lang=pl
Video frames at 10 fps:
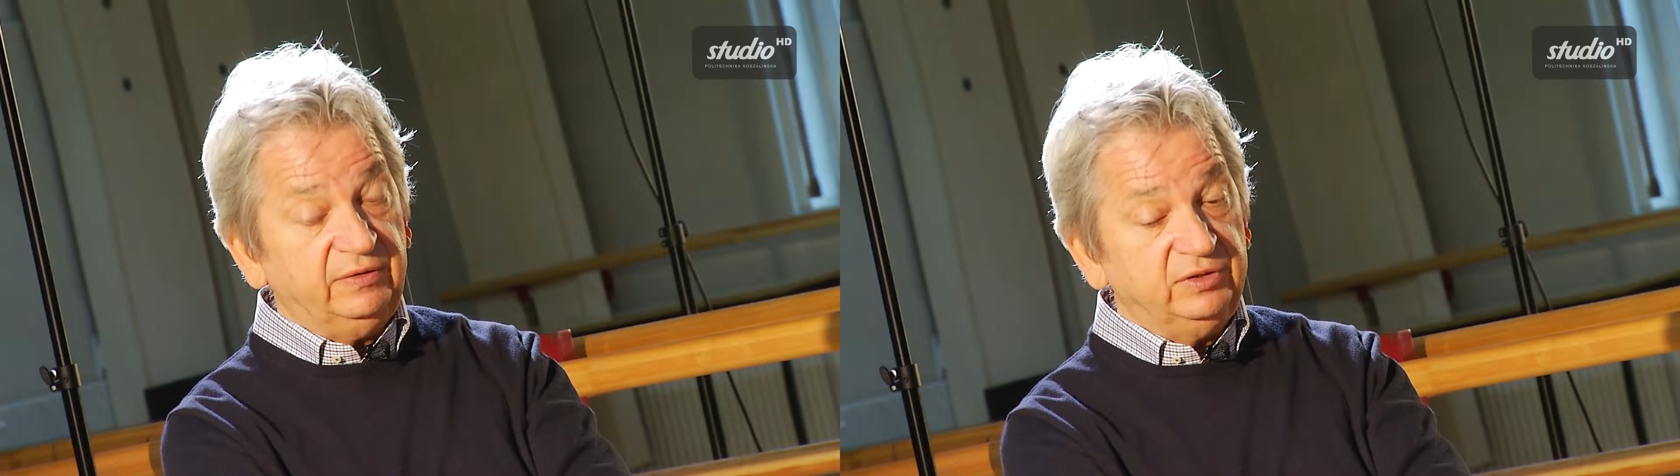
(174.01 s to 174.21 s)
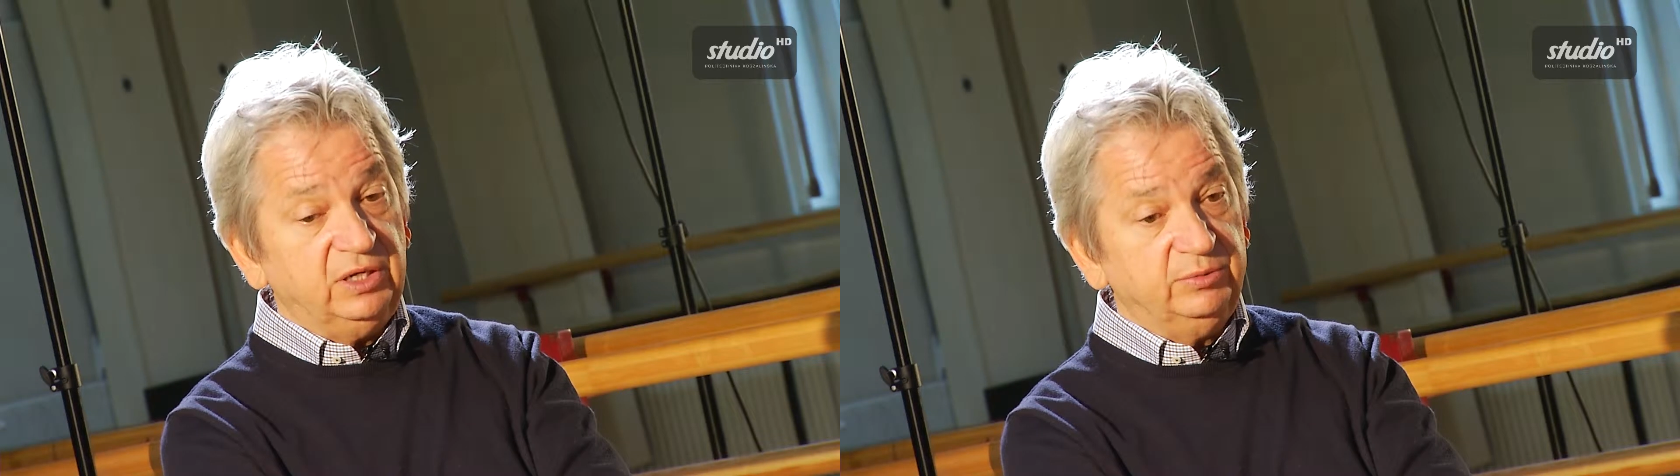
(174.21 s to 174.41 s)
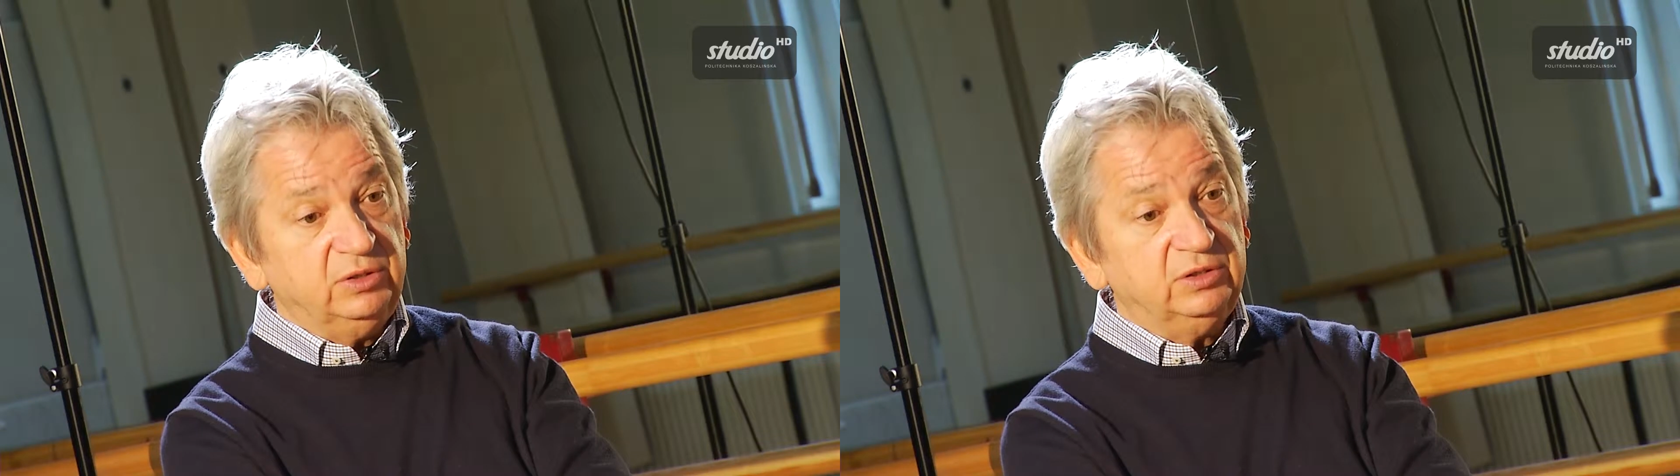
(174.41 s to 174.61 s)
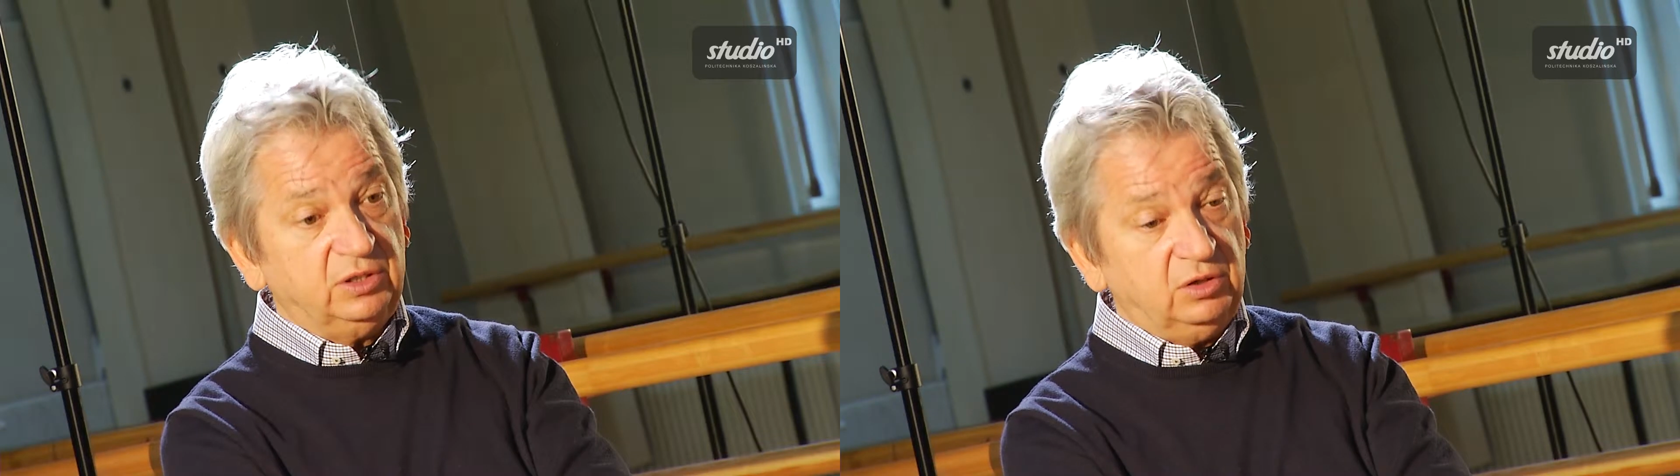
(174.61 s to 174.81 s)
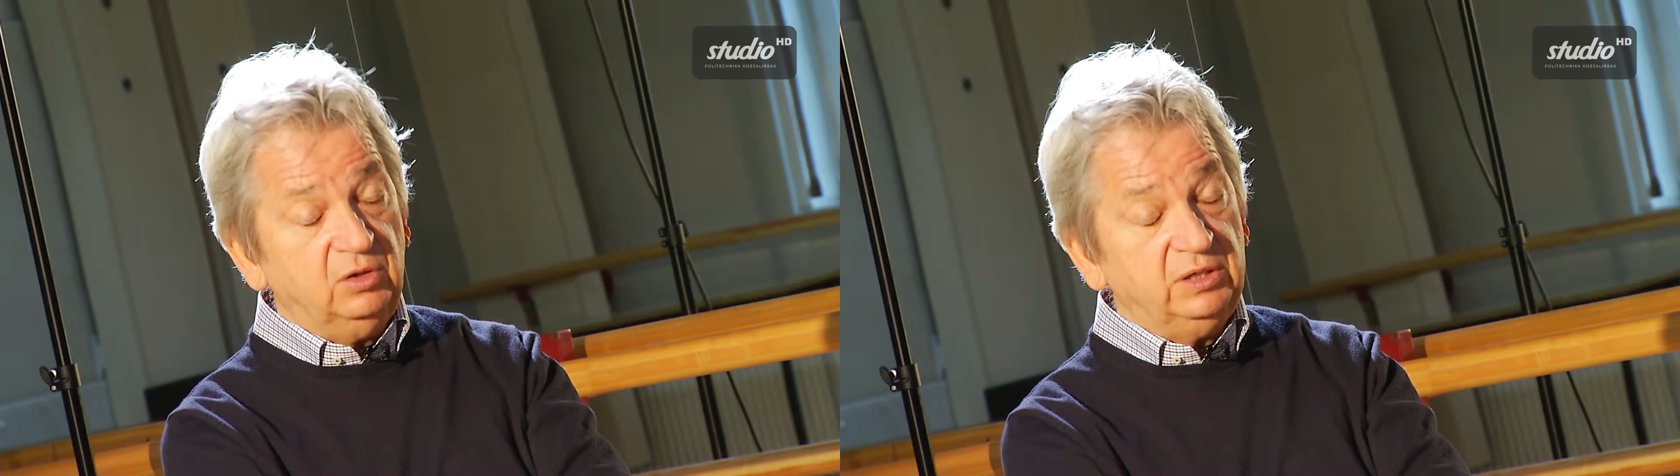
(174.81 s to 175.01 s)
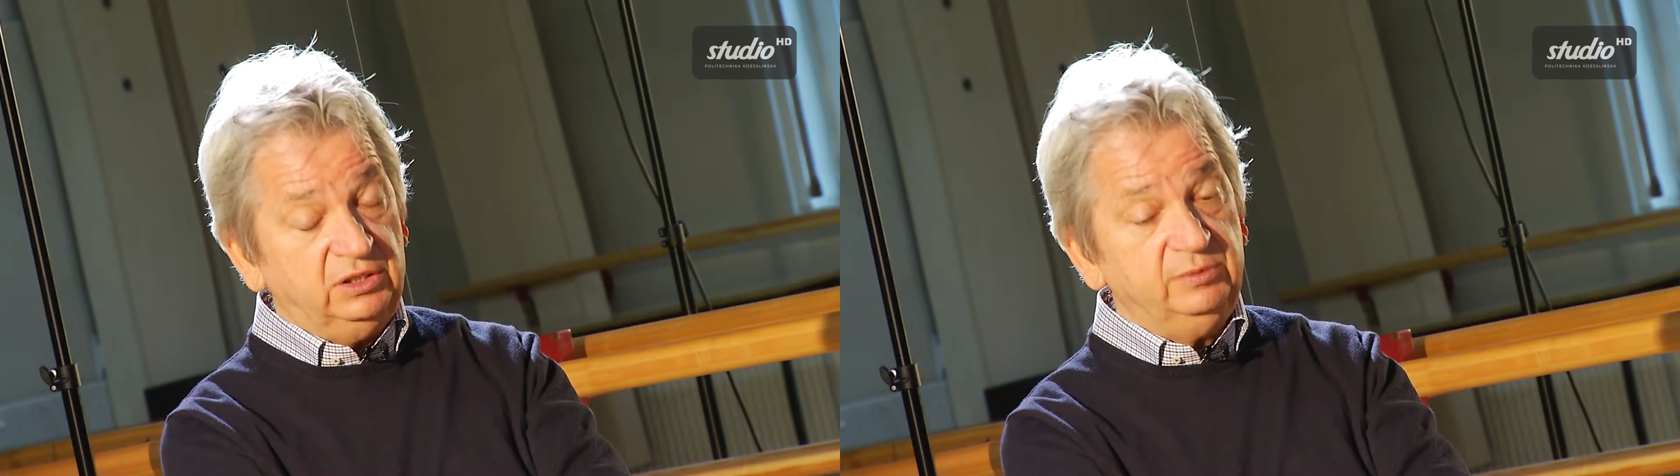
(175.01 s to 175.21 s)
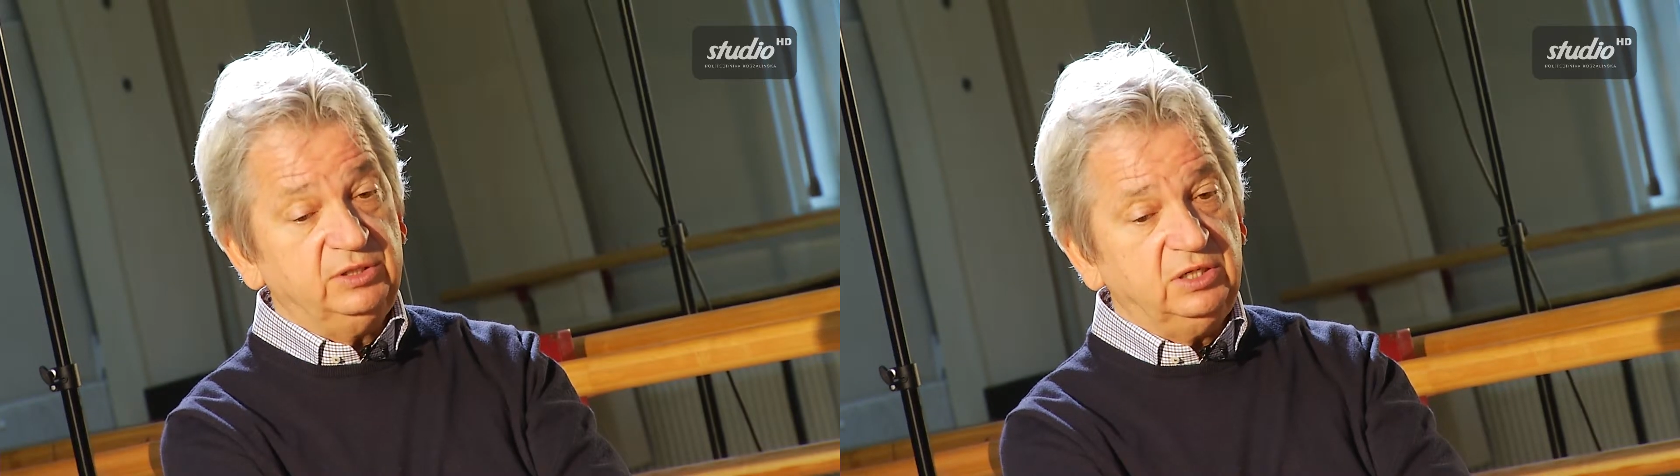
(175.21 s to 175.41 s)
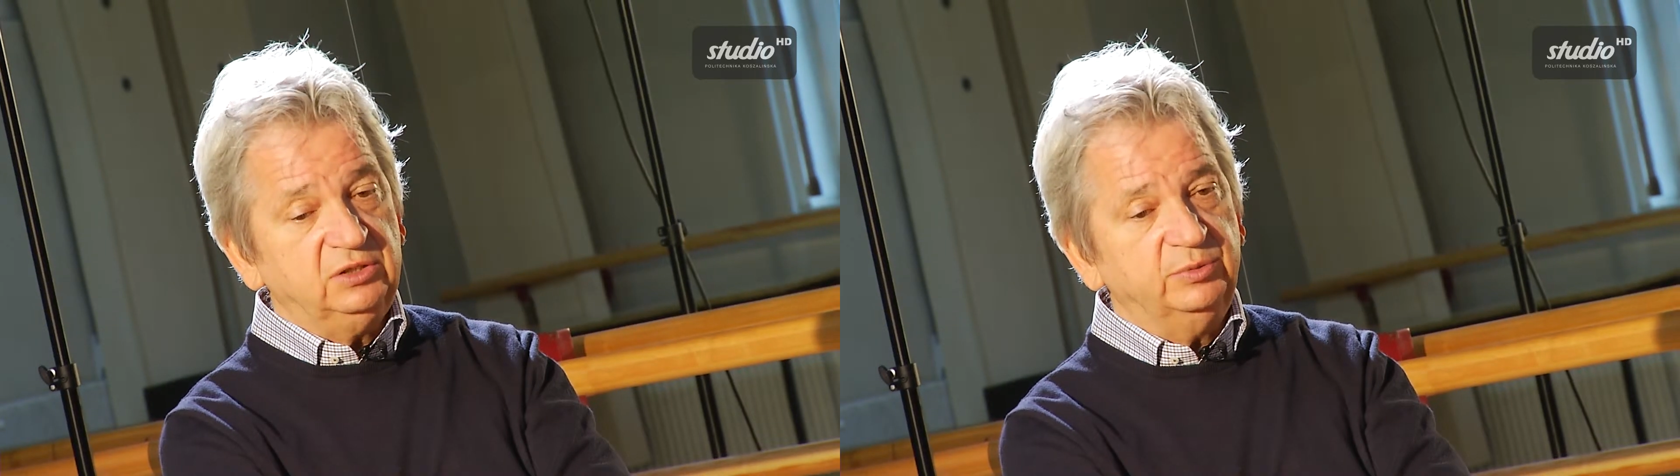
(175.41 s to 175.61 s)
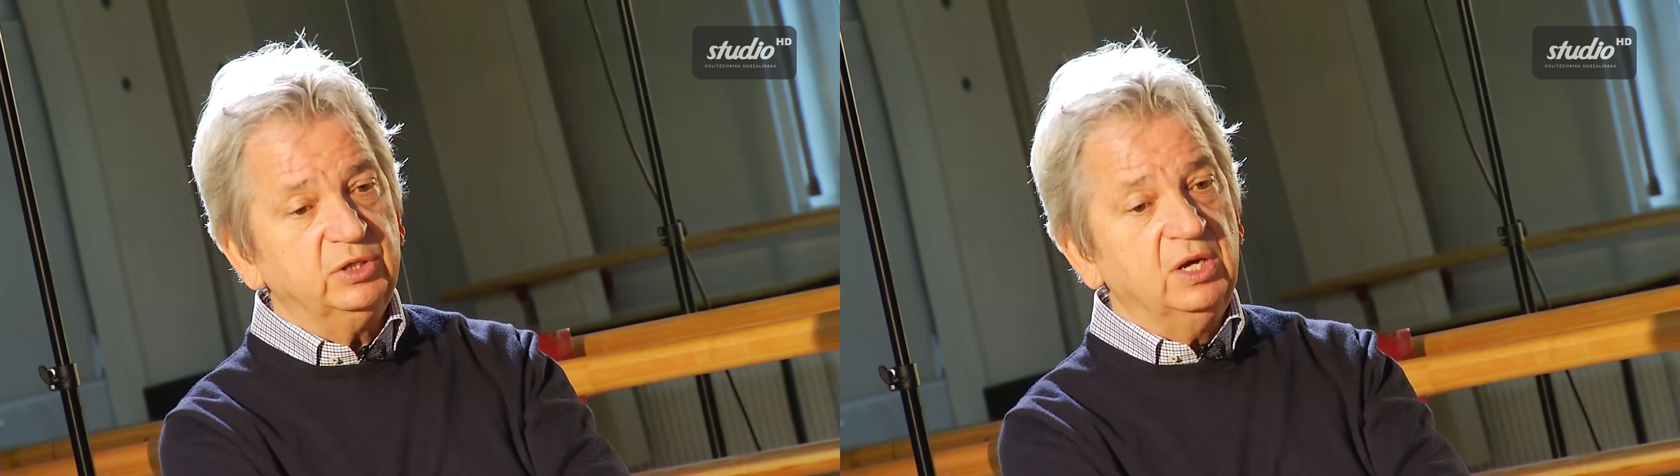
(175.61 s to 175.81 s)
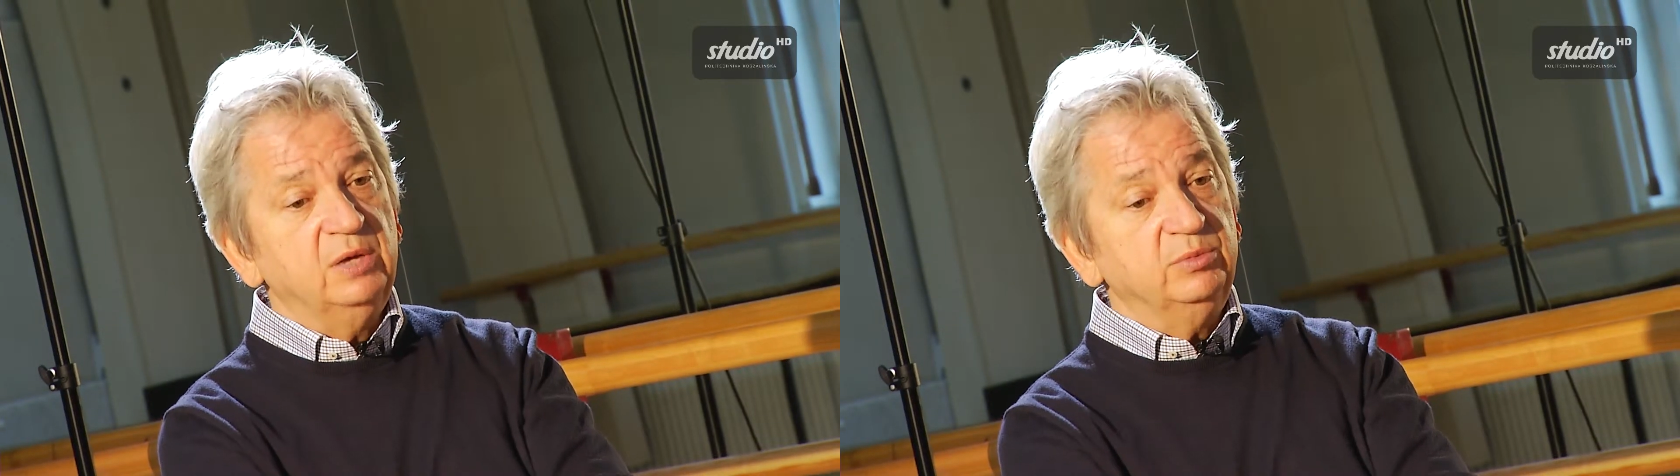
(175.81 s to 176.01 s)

ja wiedziałem, że, że Kroll natychmiast trzeba zrobić,